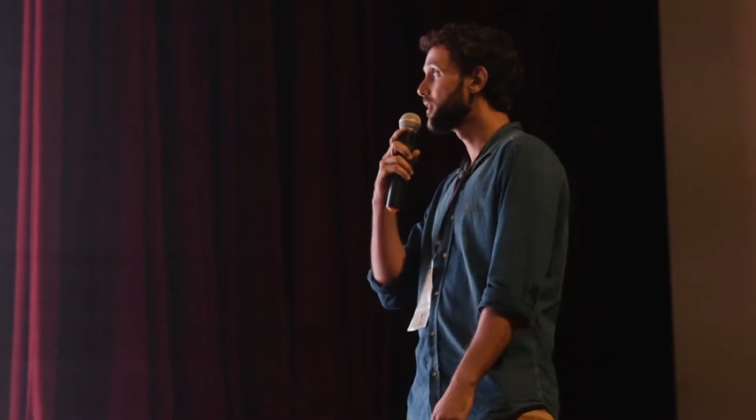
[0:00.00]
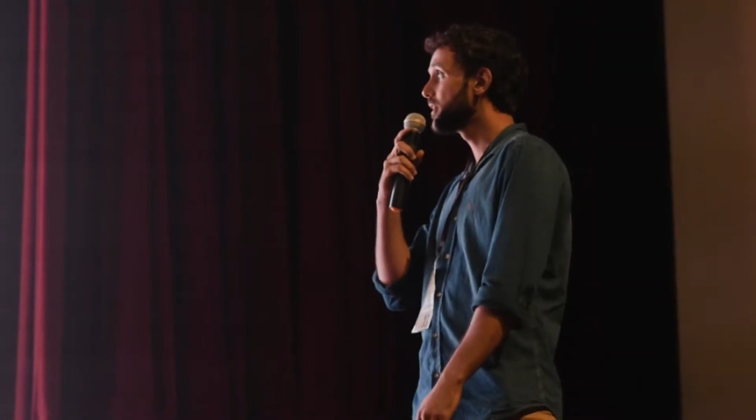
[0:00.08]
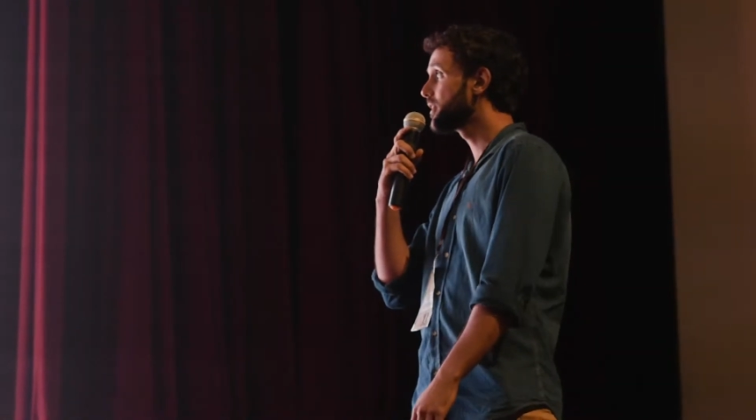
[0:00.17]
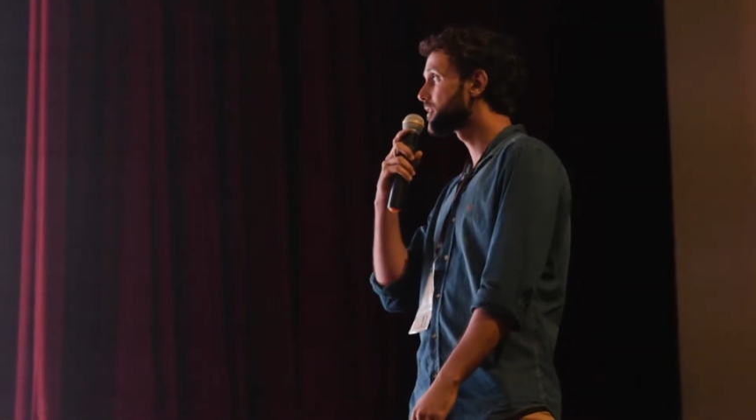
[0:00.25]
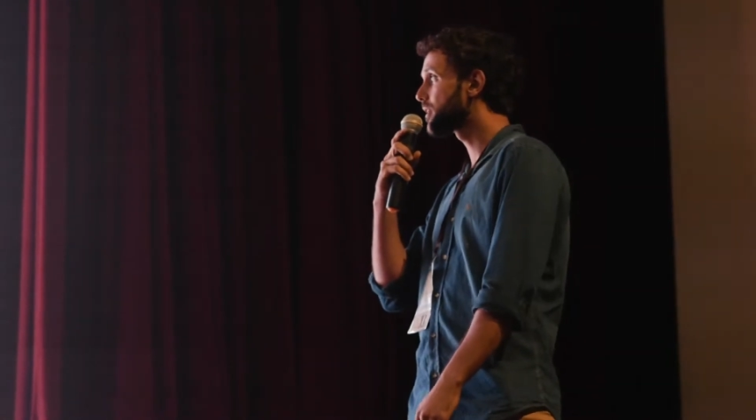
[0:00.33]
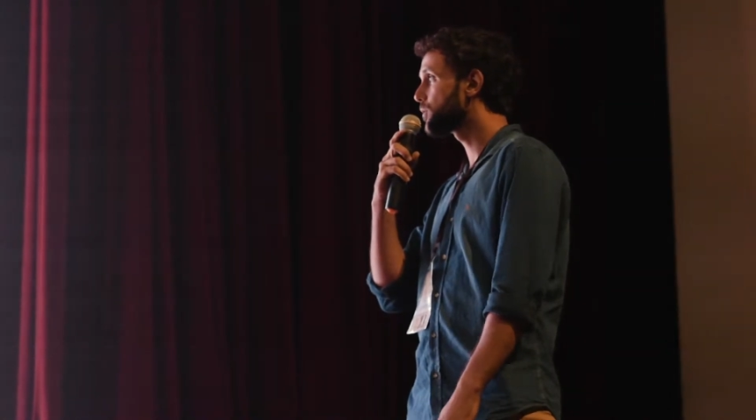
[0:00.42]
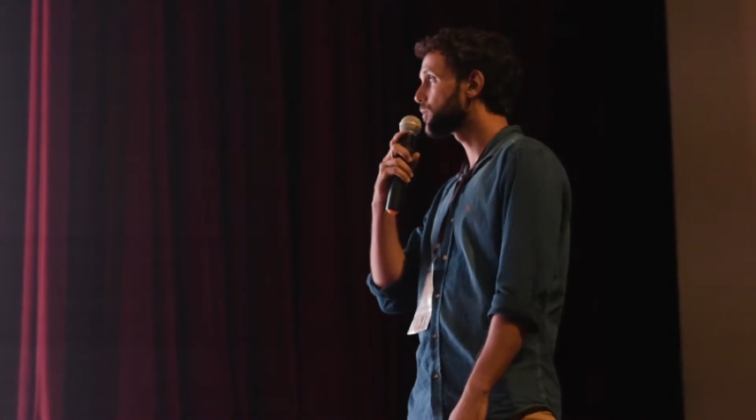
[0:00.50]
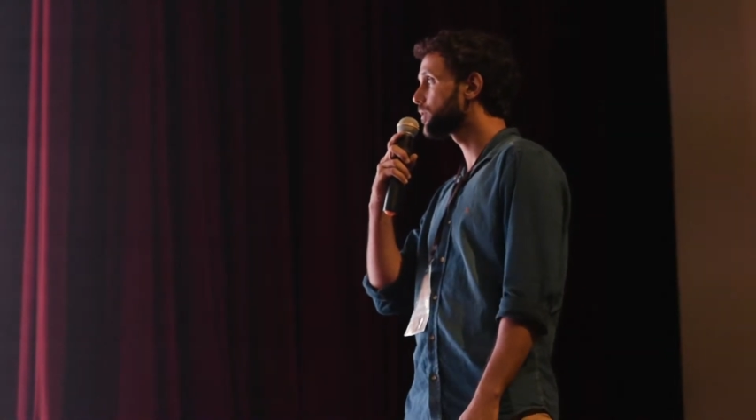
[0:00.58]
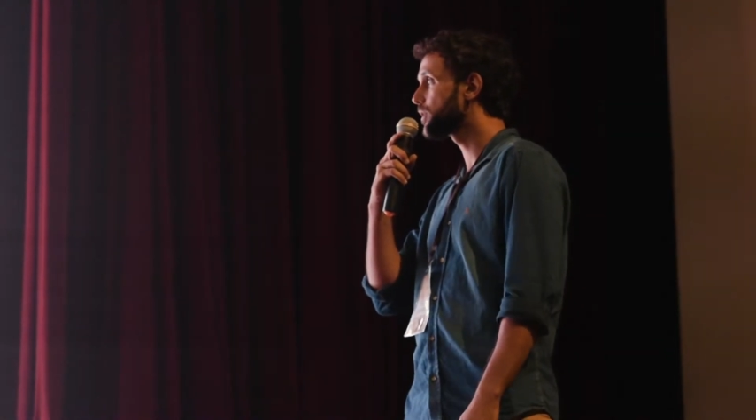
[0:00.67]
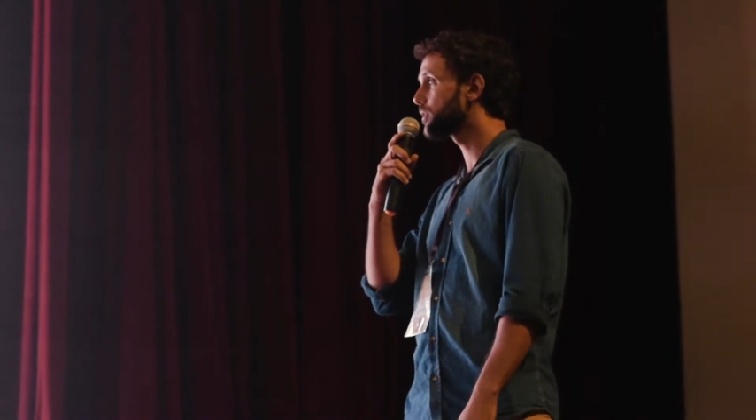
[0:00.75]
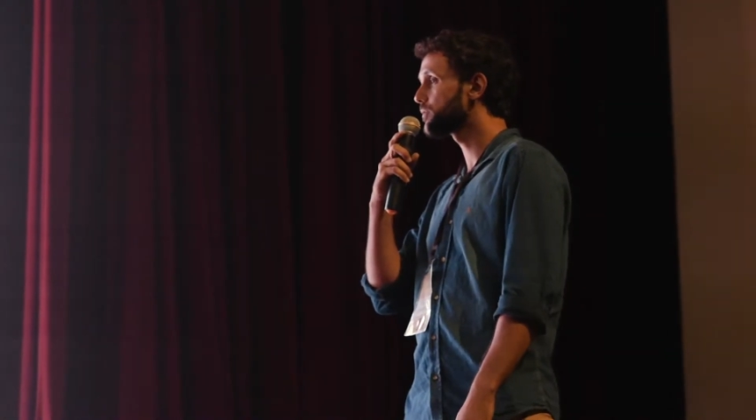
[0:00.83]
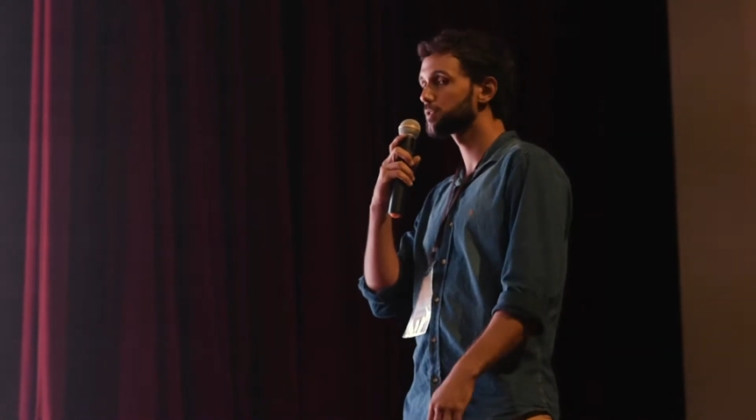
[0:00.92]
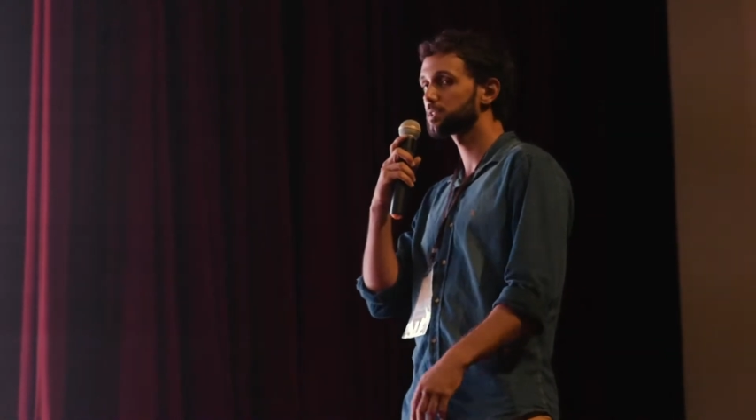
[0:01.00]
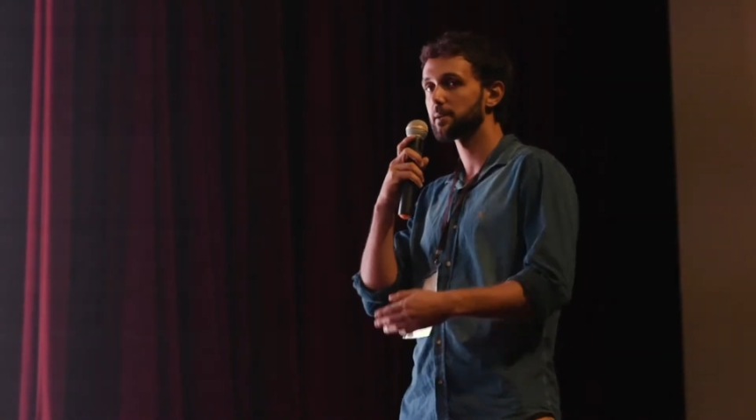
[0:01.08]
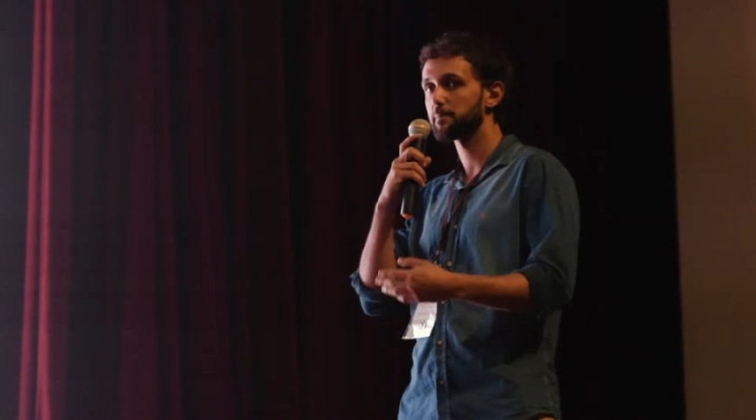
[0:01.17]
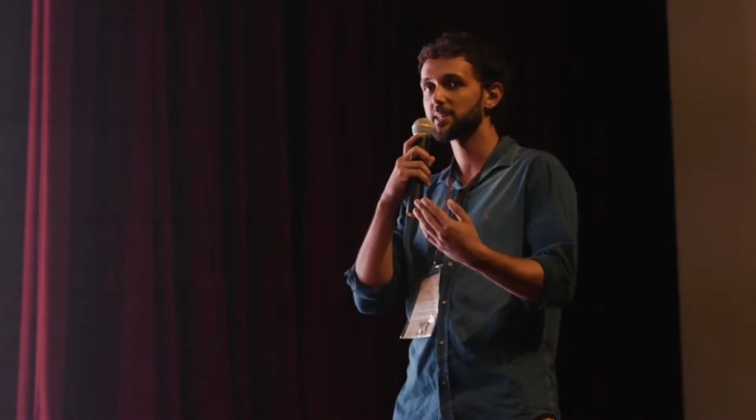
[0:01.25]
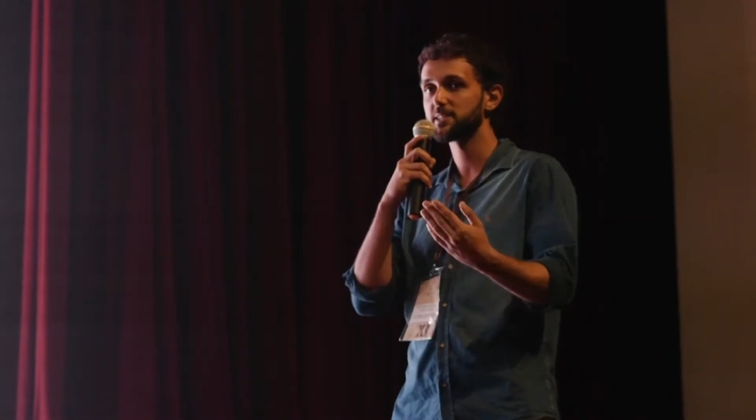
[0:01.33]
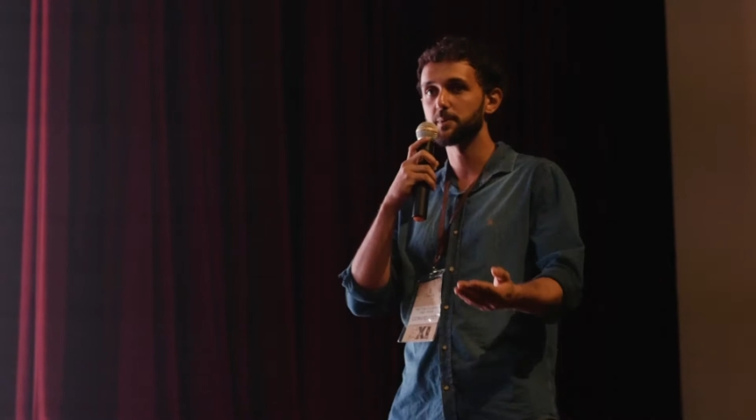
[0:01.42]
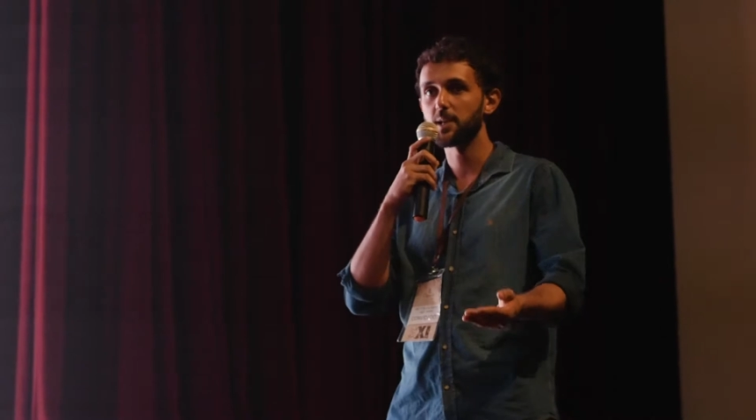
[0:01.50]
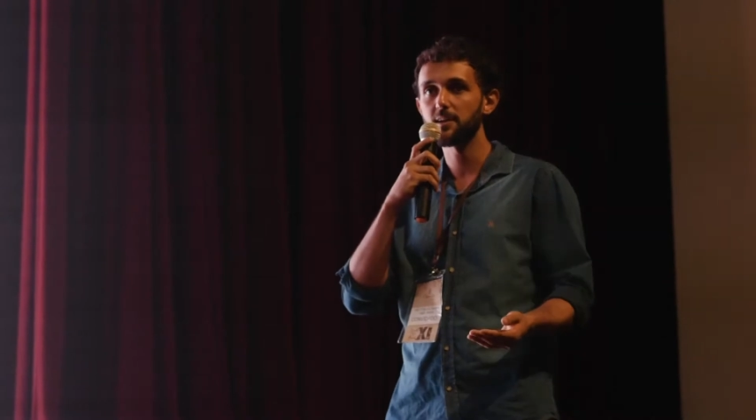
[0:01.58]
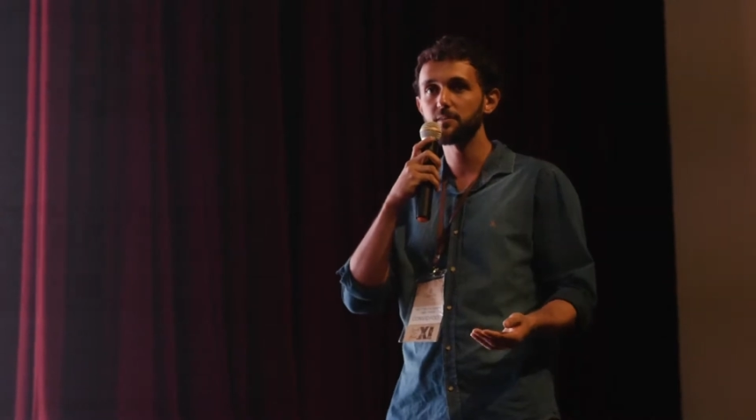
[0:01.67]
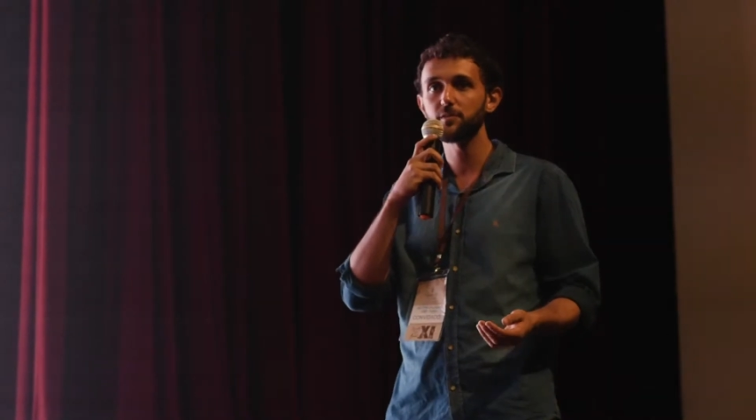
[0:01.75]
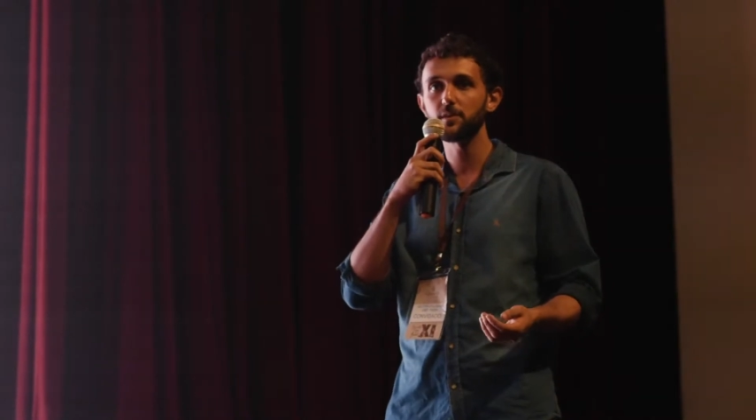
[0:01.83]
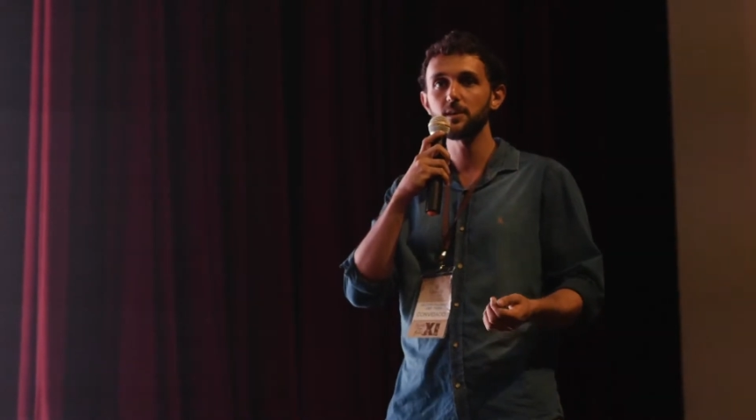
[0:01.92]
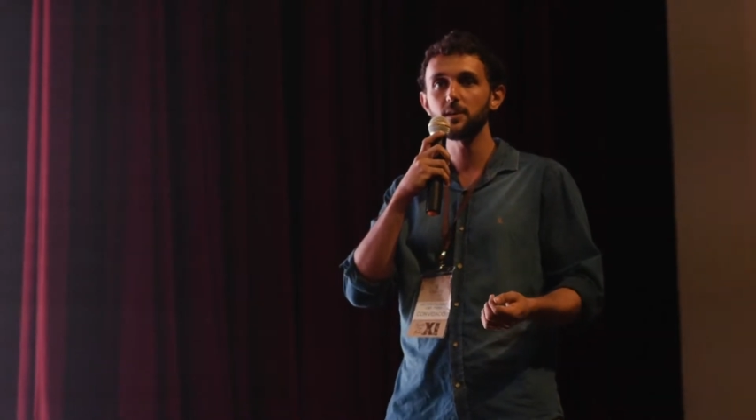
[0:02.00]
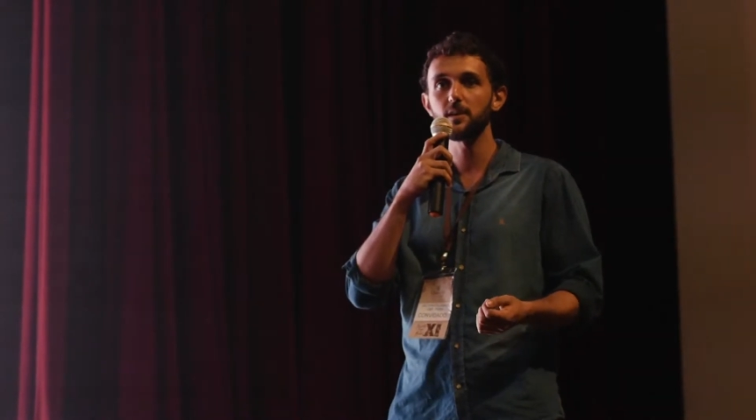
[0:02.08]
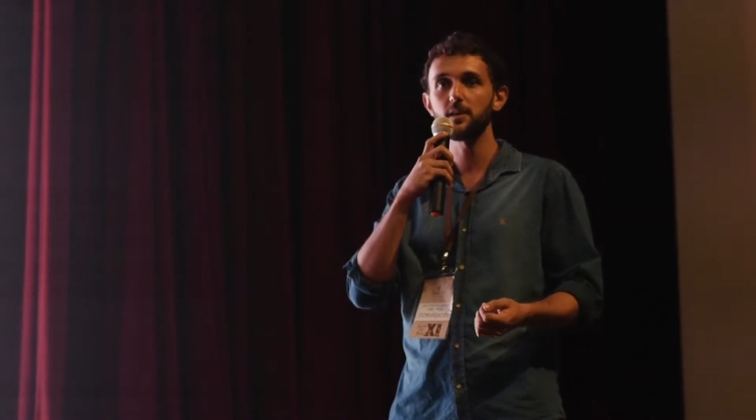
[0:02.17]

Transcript: Então, eu vou ser mais breve